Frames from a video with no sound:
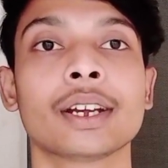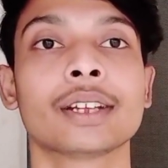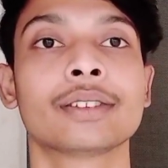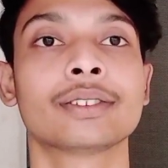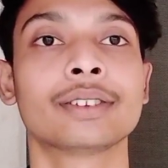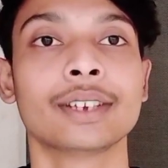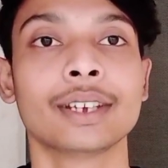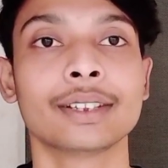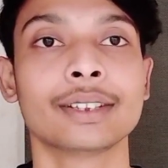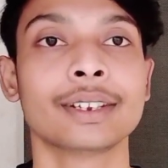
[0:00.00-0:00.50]
करना है
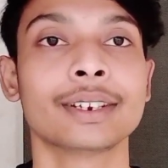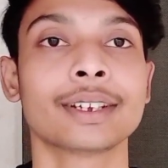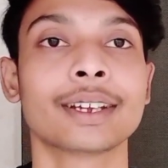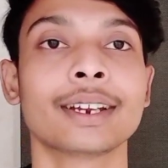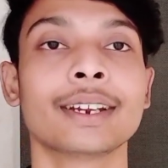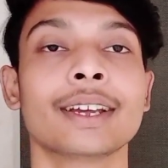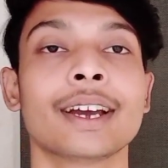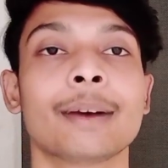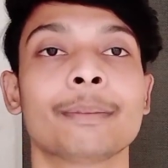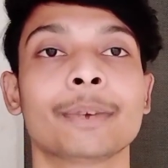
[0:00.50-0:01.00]
छः दिन
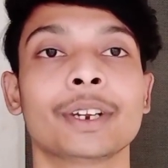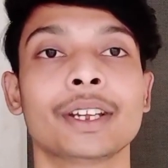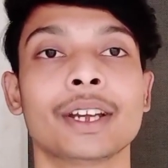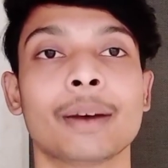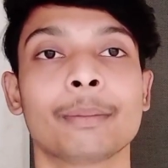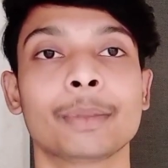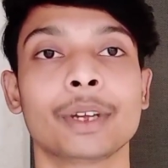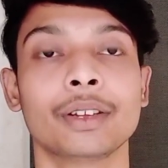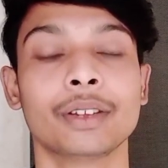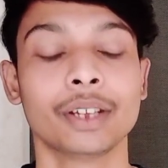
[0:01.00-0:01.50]
के लिए आपने
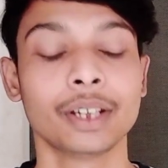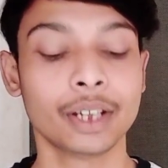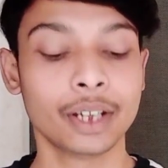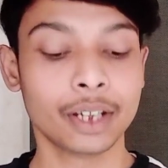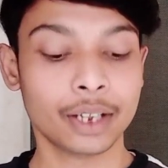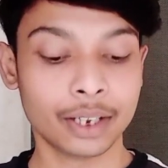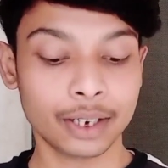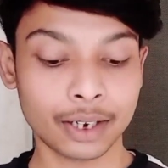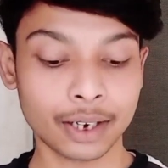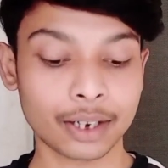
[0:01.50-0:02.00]
यहाँ पर
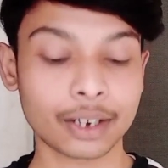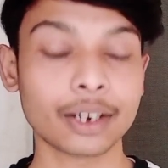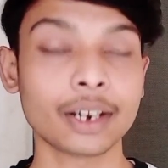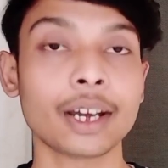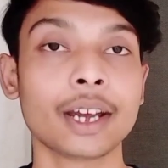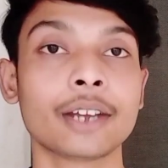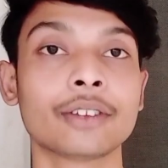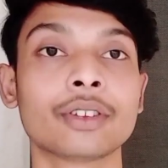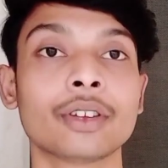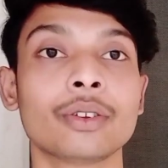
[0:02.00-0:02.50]

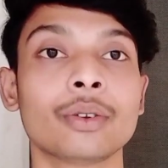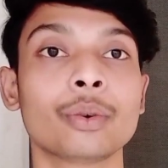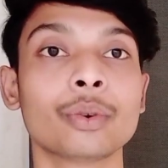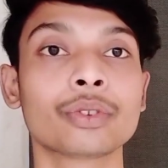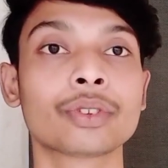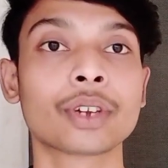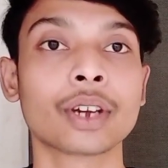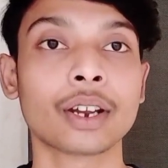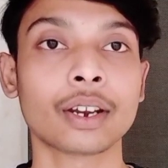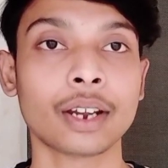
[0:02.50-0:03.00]
रखना है इसे
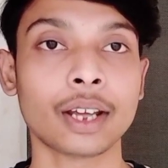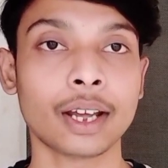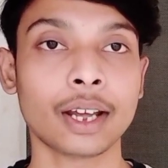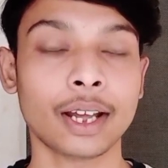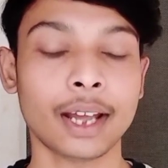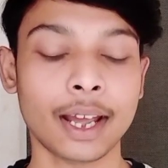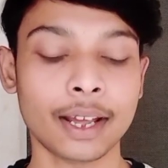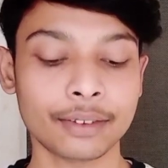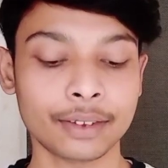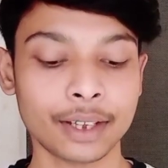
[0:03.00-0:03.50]
यूज़ करना
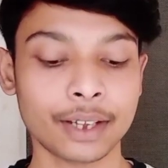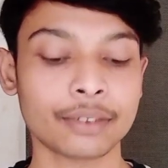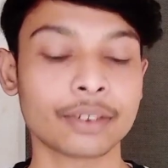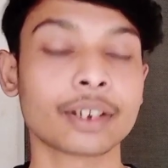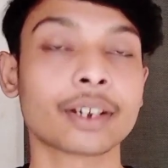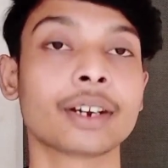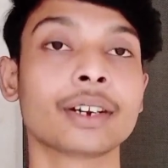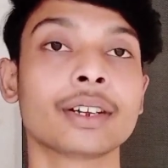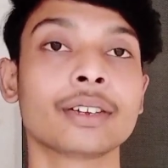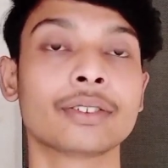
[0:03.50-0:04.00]
है ऐसे
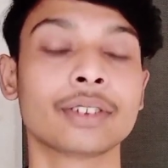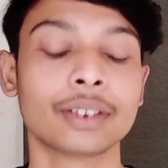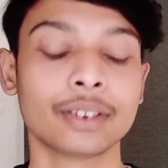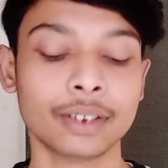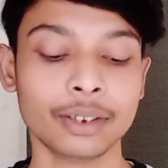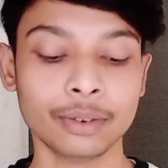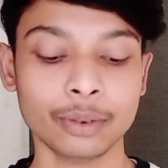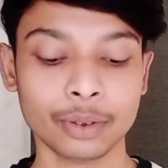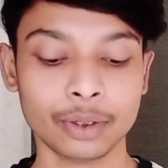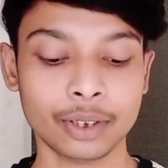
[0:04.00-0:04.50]
ऐसे कंडीशन
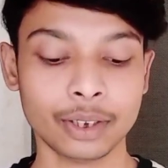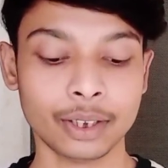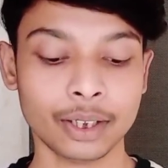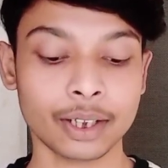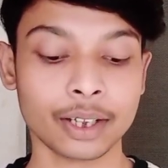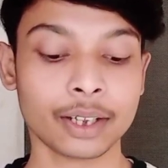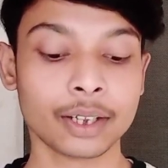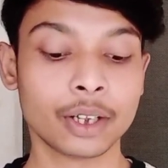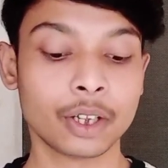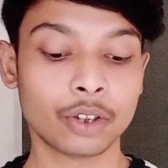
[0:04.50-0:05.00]
दी होती
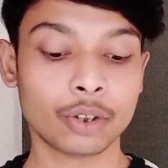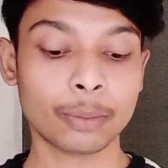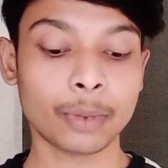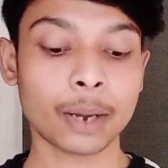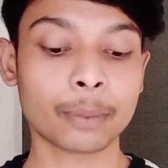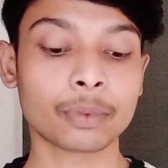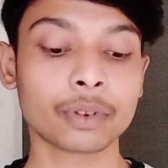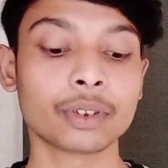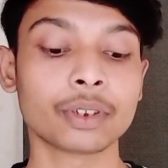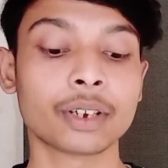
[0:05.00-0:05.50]
है तो
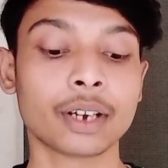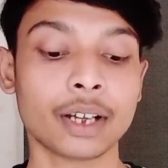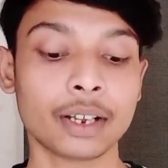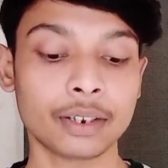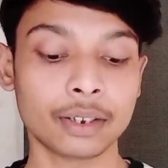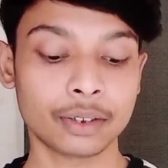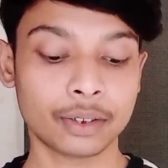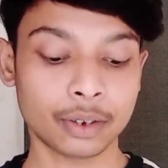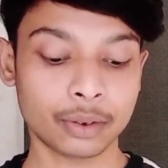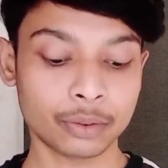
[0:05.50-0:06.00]
मैं आपको दिखा
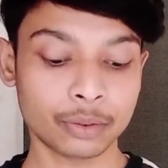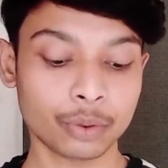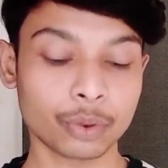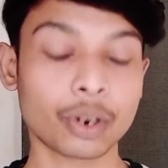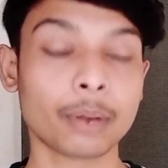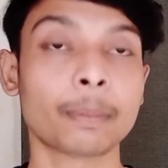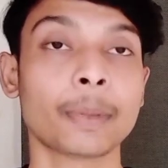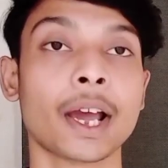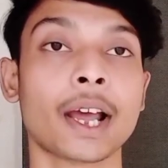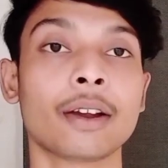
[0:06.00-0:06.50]
देता हूँ जो
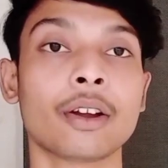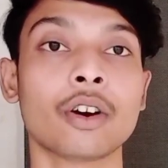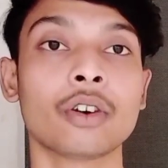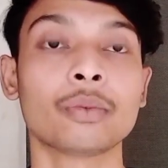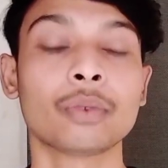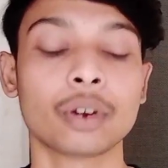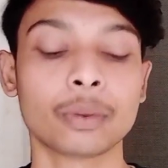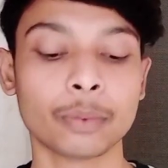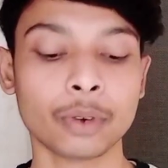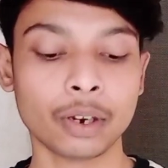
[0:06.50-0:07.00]
कि पहला
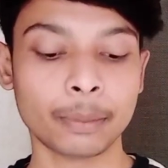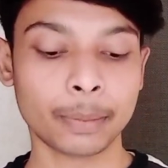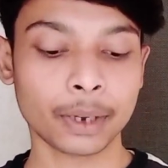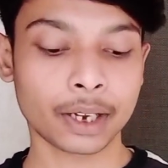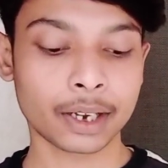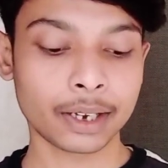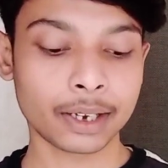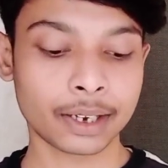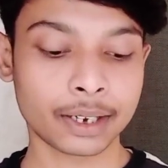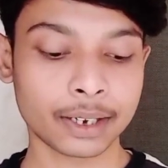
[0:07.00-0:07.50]
ऑफर बॉल पर
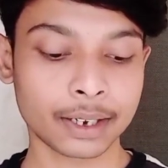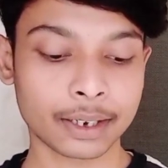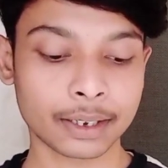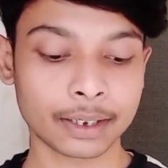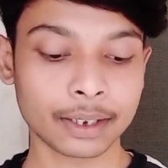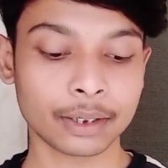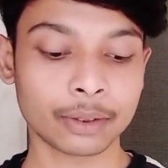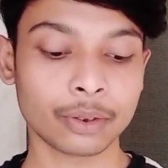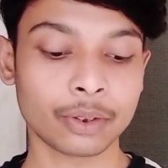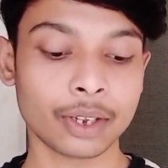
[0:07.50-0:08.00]
क्लिक
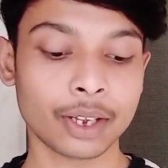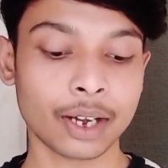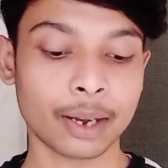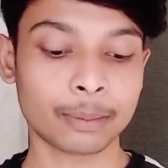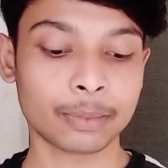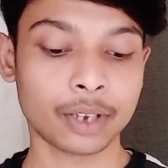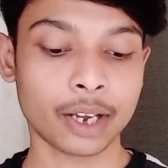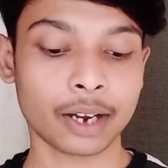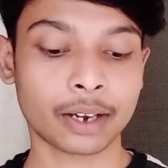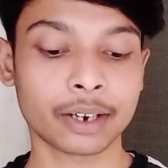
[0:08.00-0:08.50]
करके तो ये
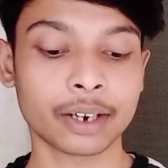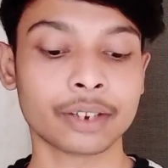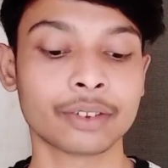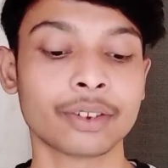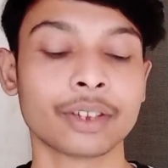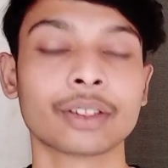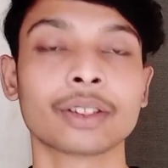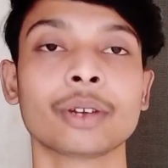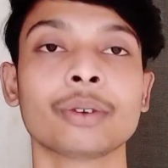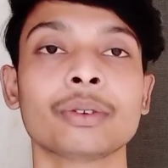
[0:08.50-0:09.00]
आप चेक कर
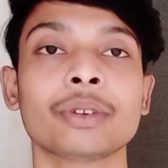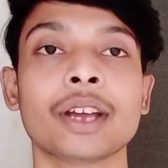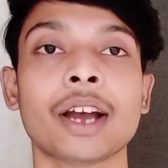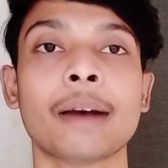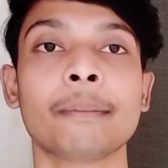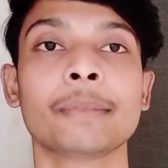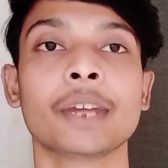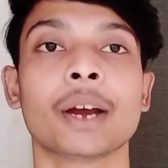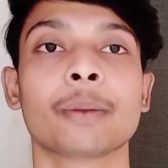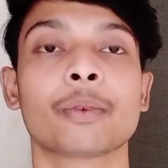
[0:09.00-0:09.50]
सकते हो
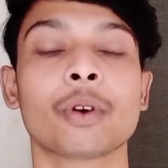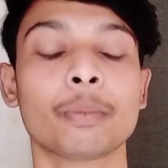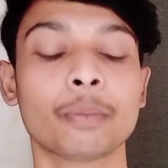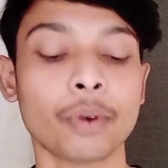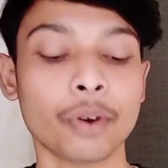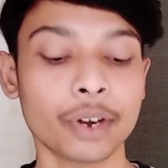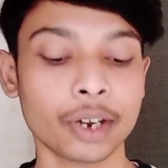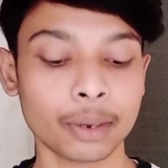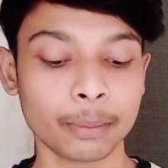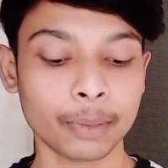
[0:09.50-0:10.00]
यहाँ पे आपको
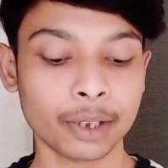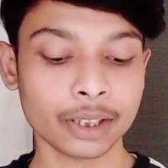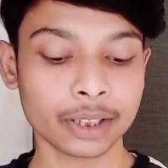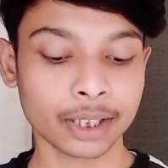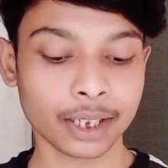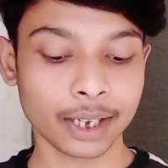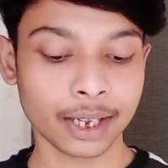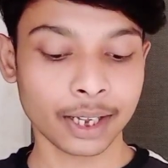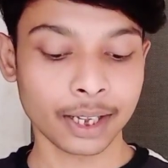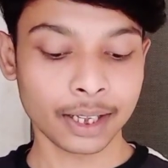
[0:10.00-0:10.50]
पॉइंट
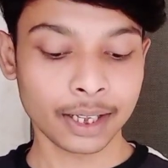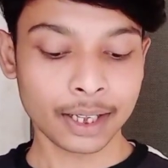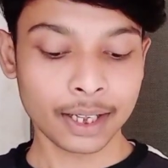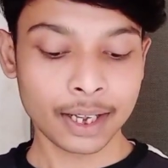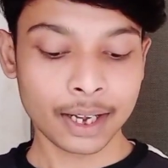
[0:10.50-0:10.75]
मिलते हैं